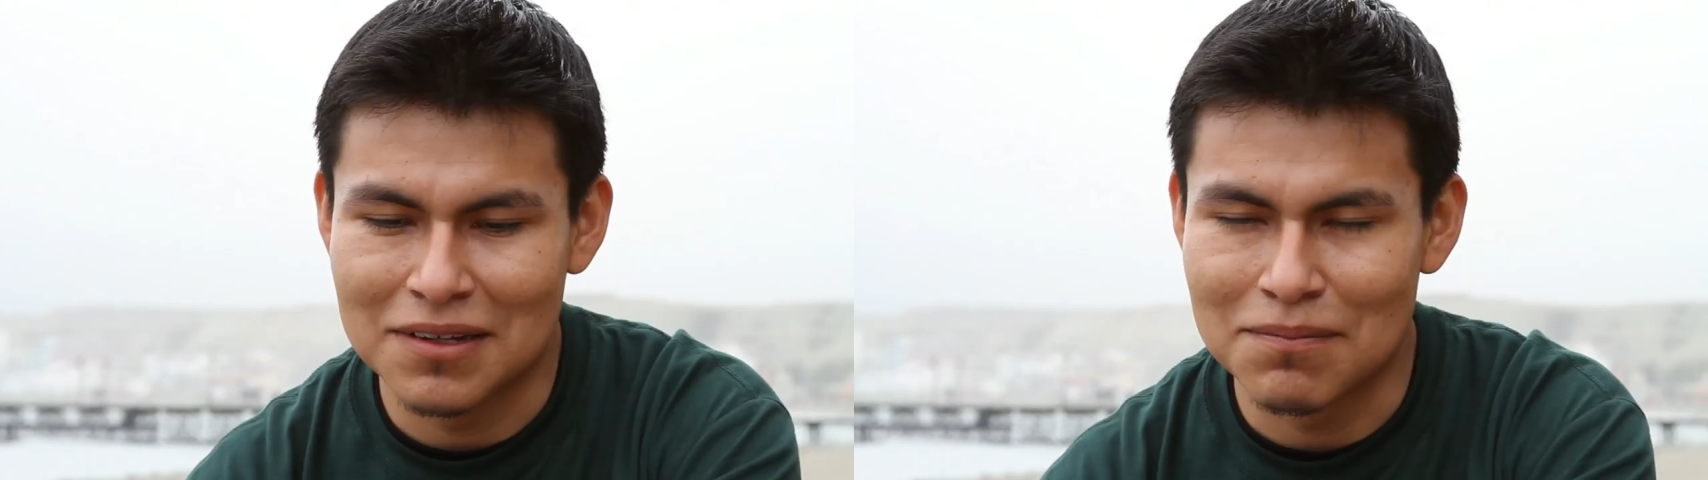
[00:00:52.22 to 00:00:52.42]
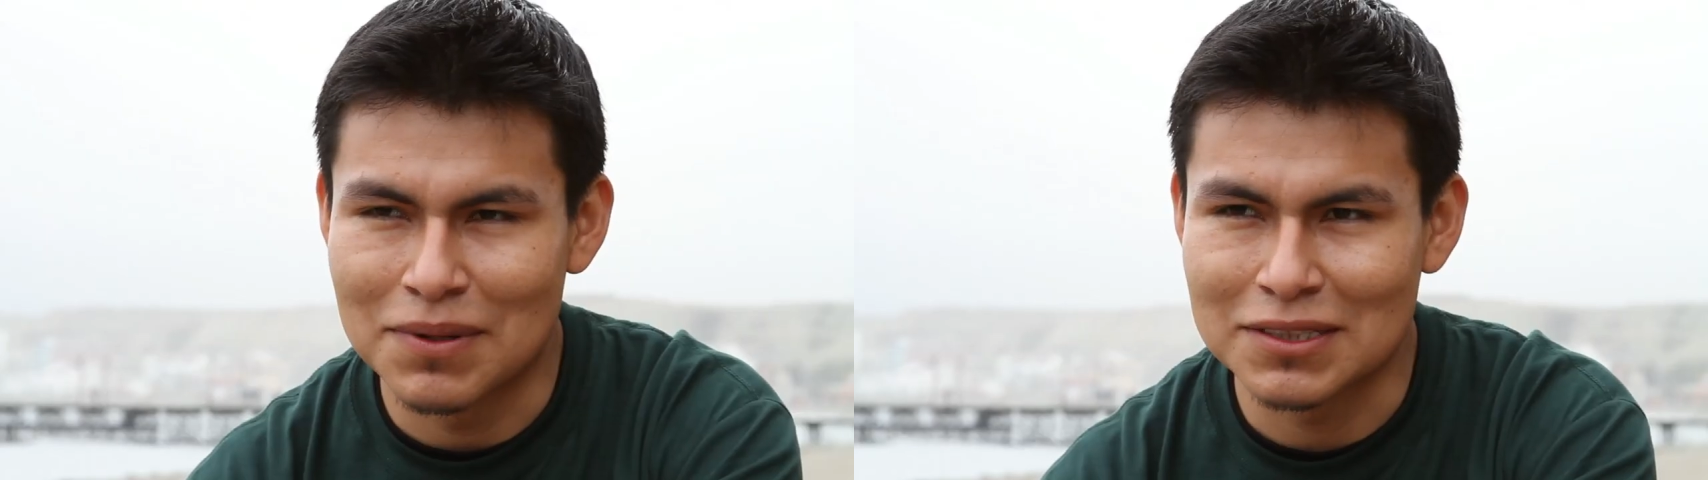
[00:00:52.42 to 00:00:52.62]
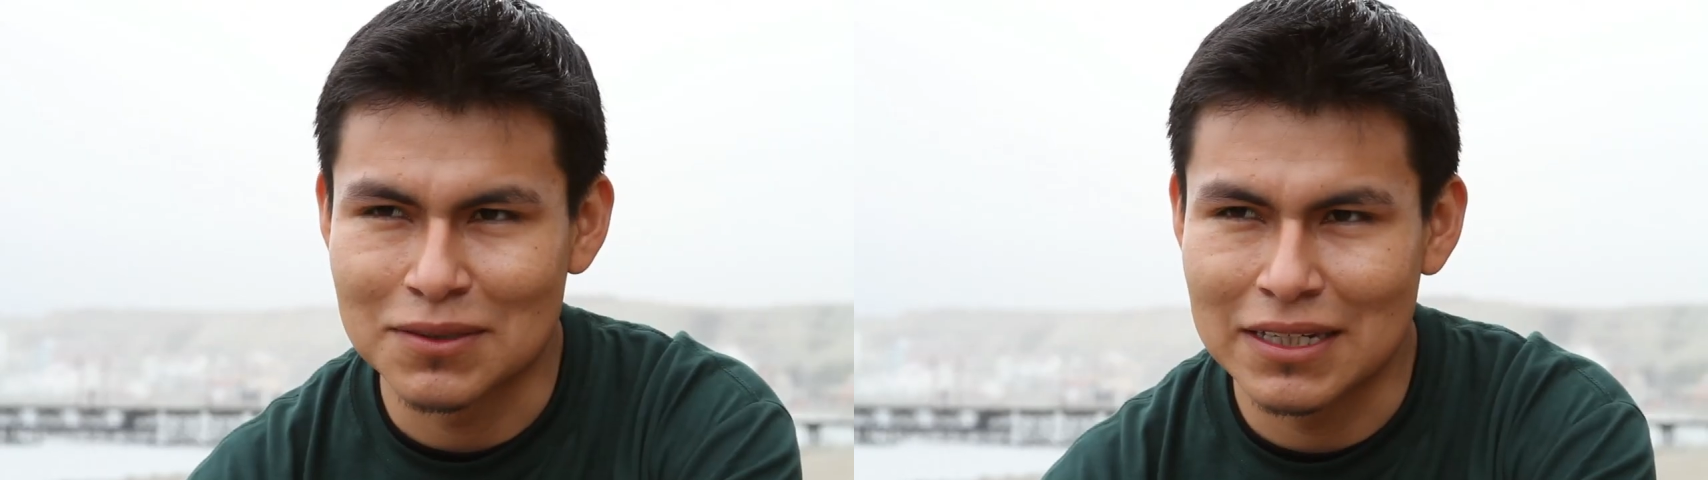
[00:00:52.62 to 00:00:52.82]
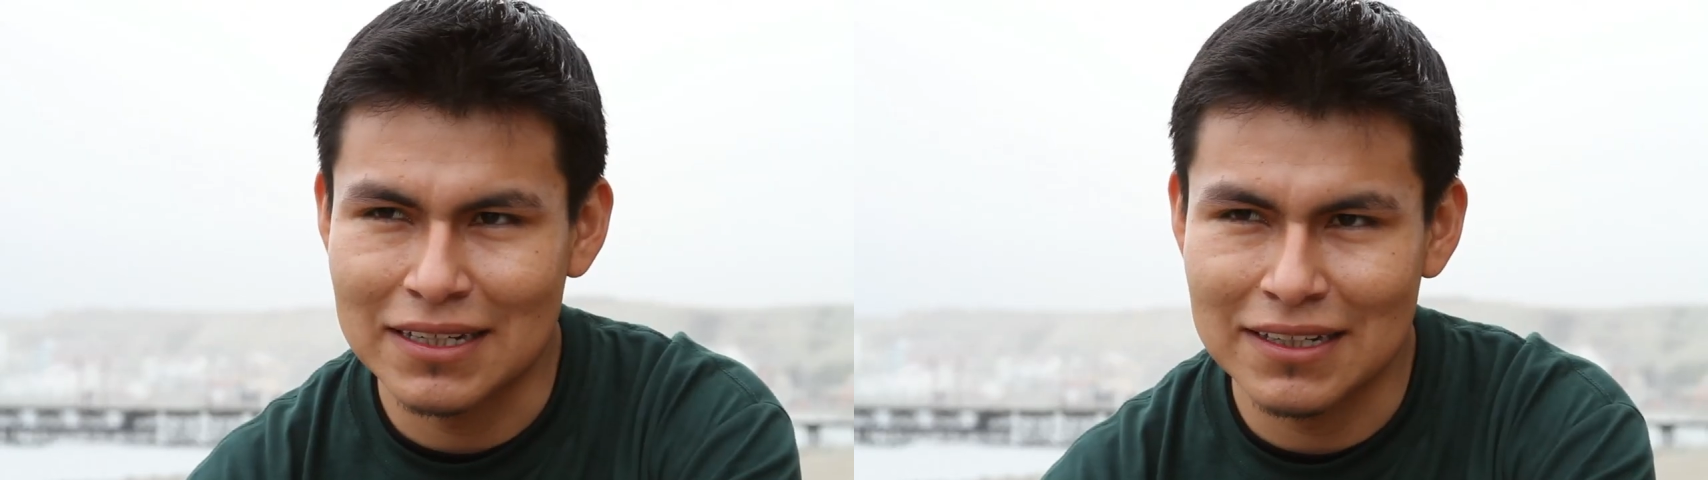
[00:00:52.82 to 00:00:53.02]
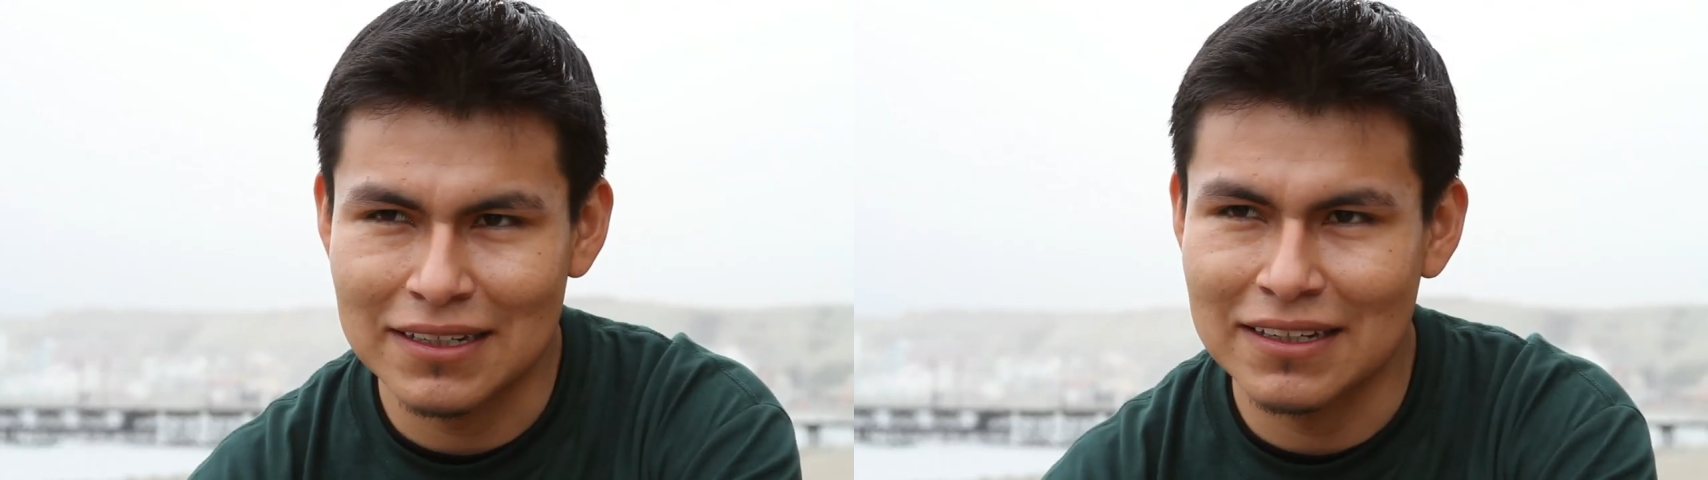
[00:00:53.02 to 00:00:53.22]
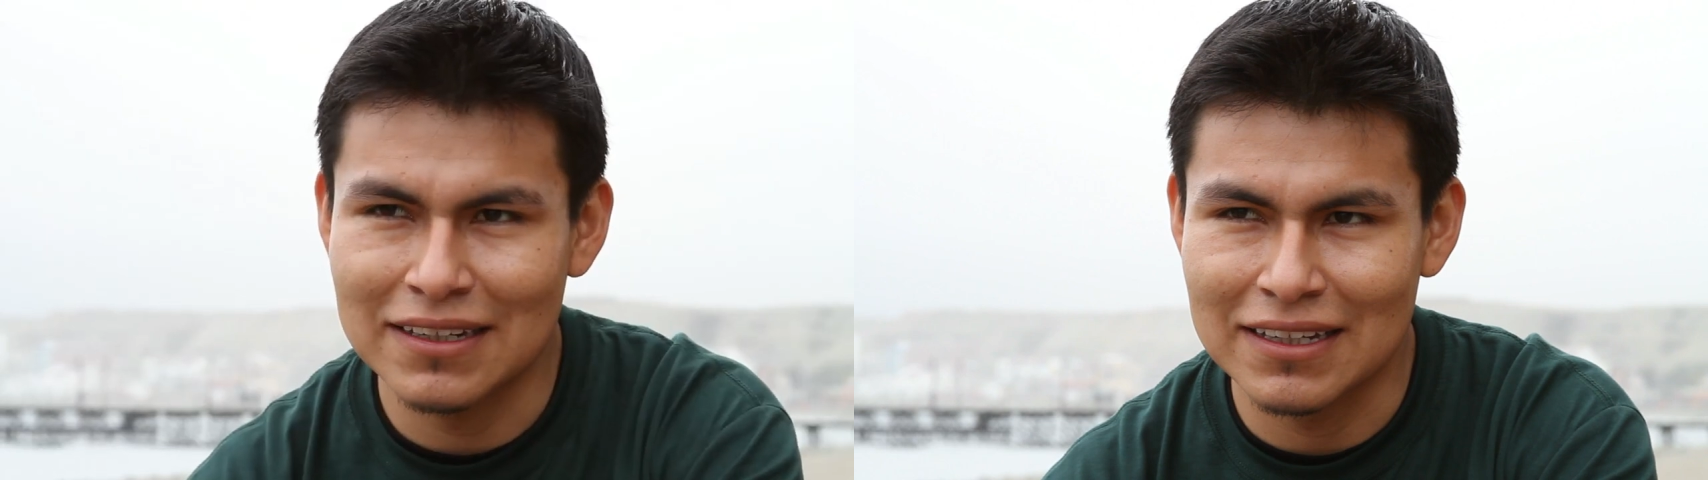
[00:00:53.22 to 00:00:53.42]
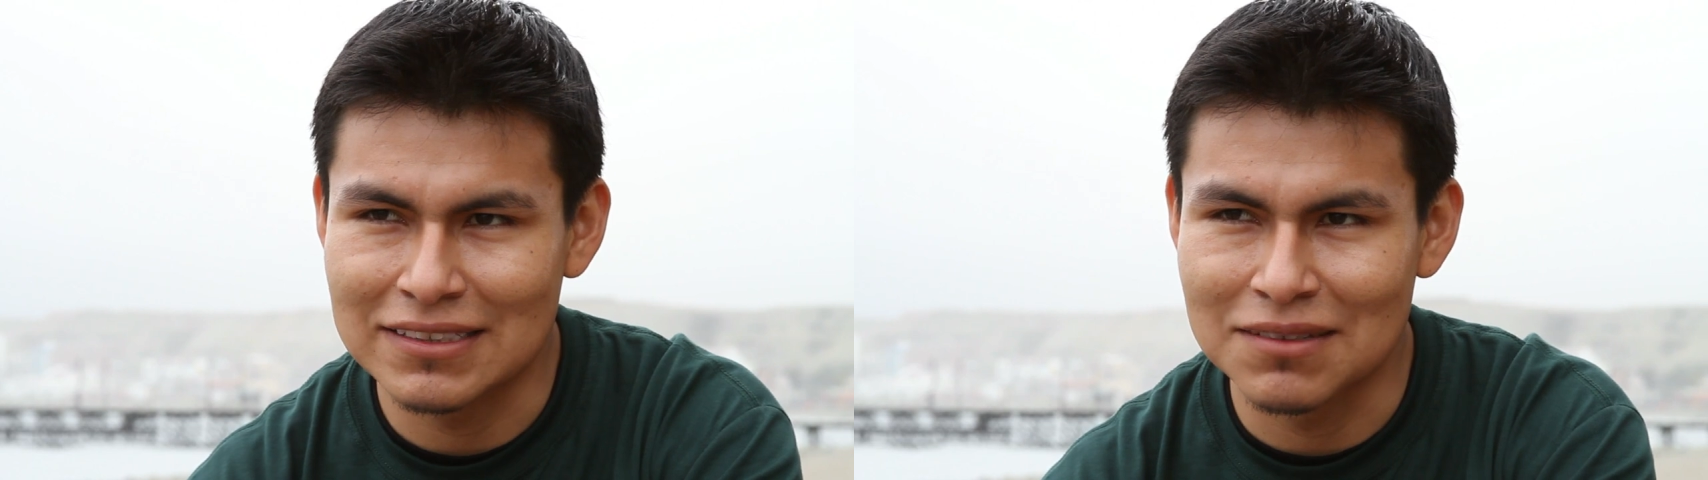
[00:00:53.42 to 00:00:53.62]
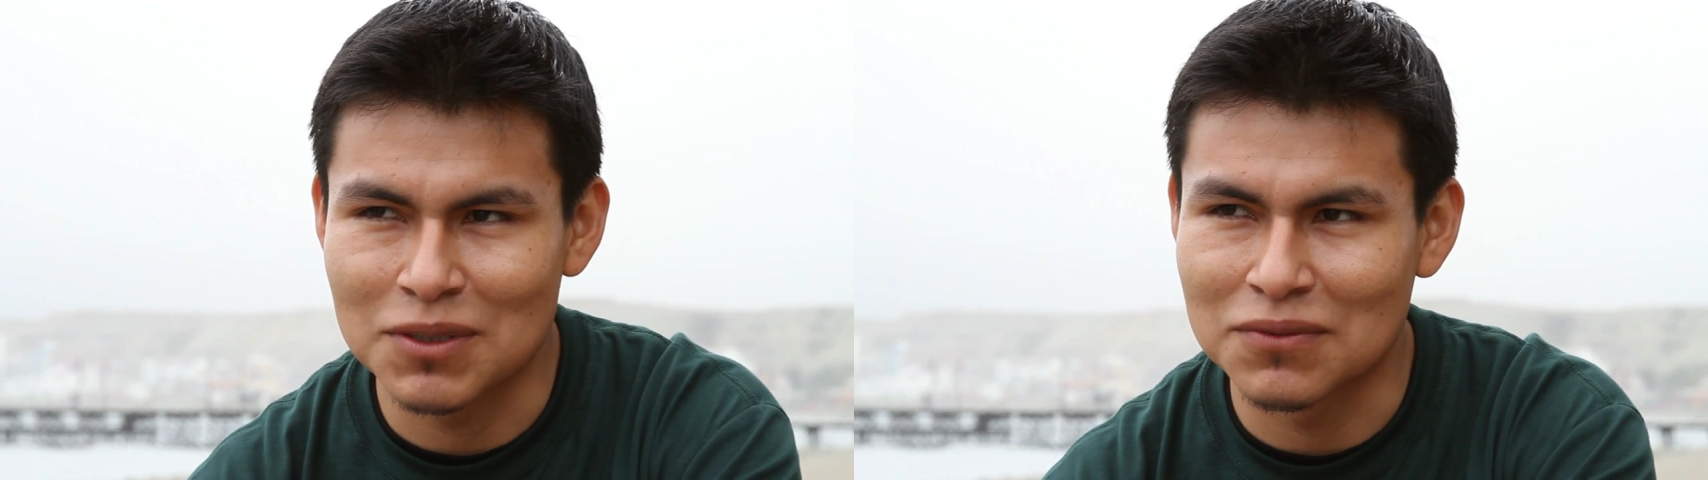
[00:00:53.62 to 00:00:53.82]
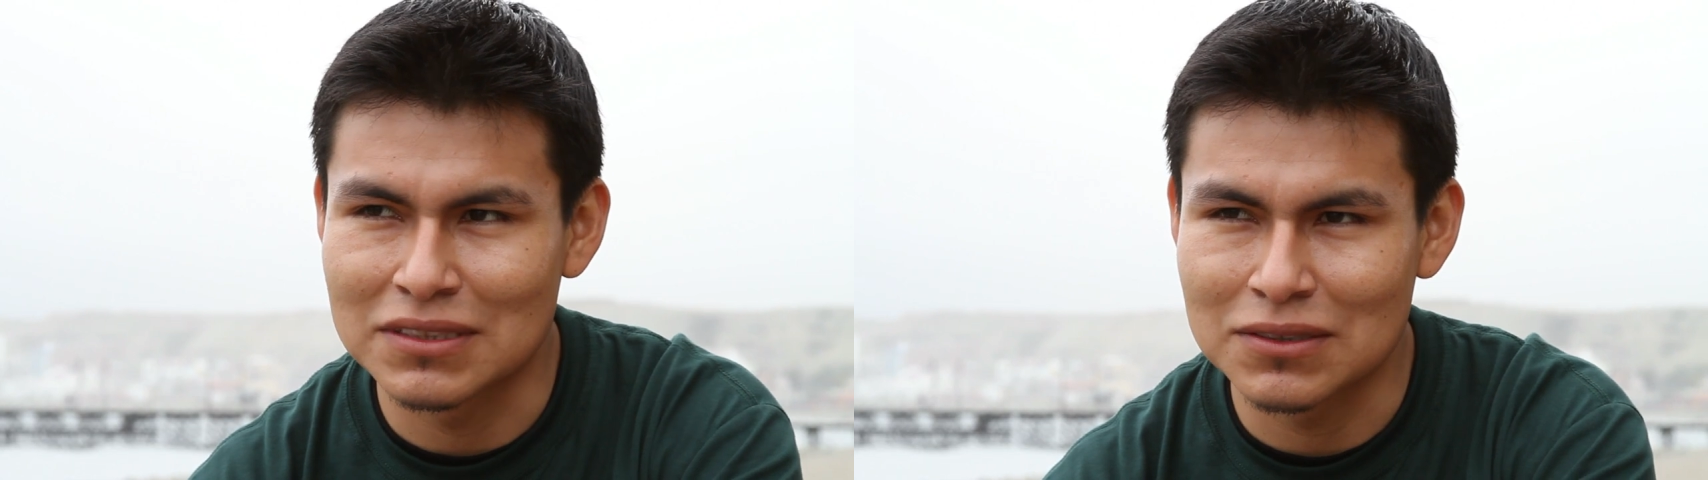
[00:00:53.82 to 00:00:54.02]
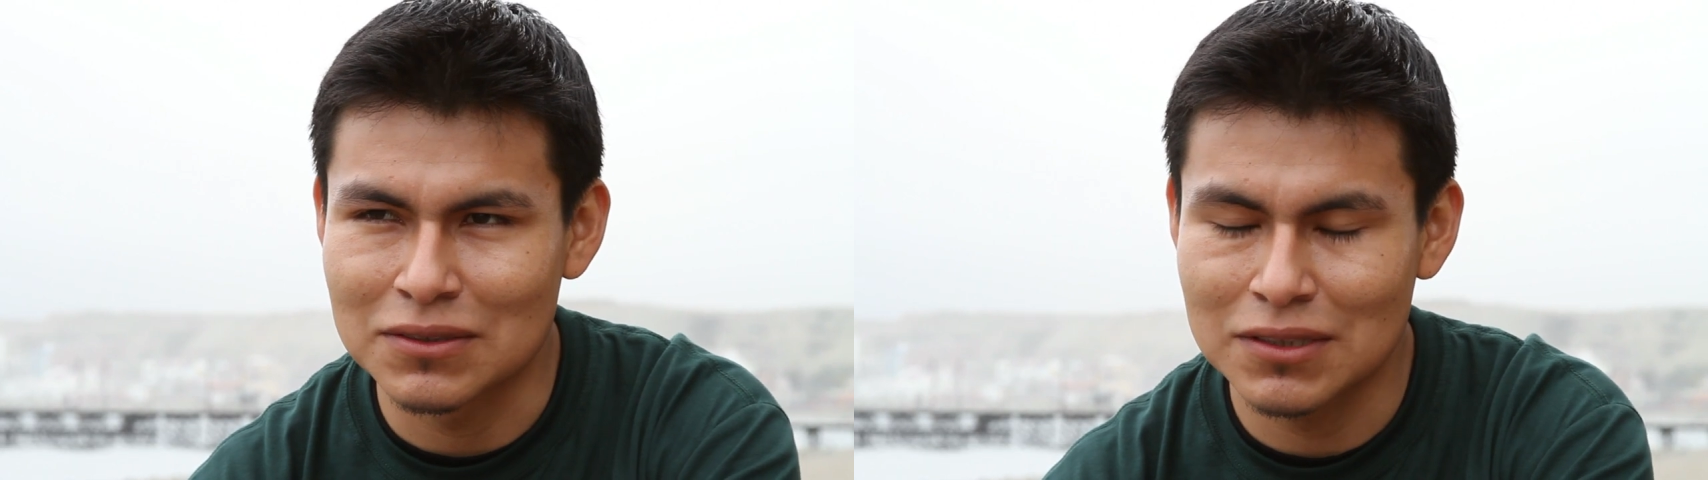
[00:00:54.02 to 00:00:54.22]
El personaje ese
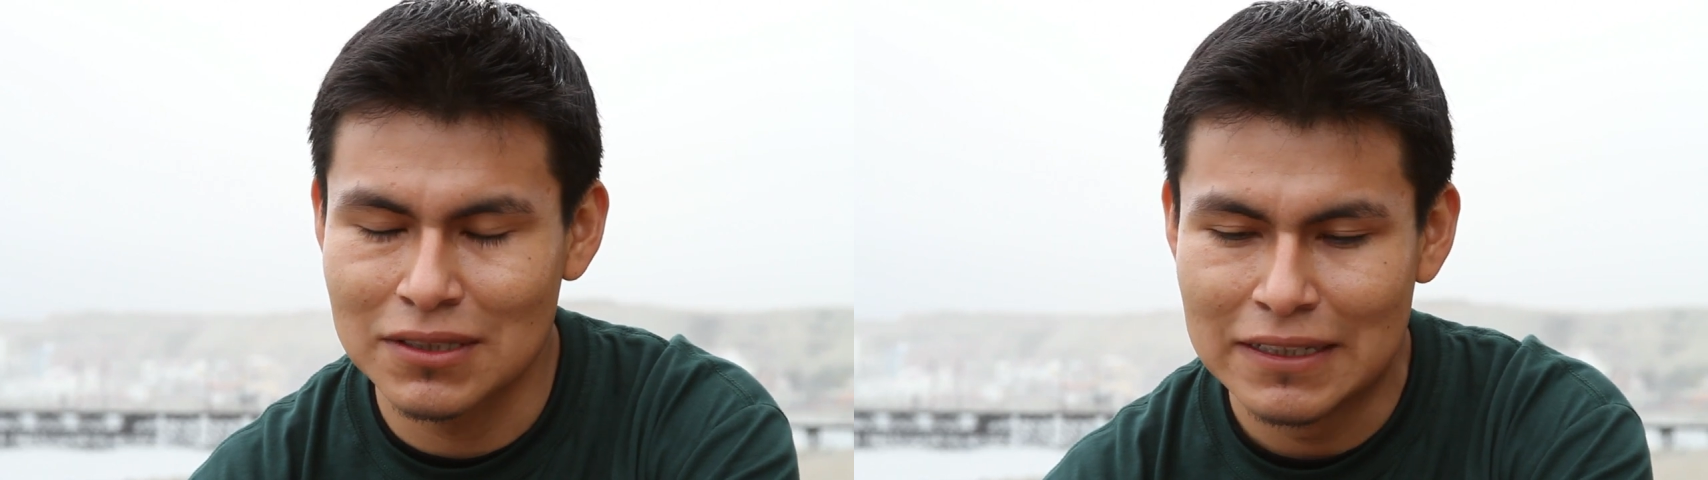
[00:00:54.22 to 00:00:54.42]
profesor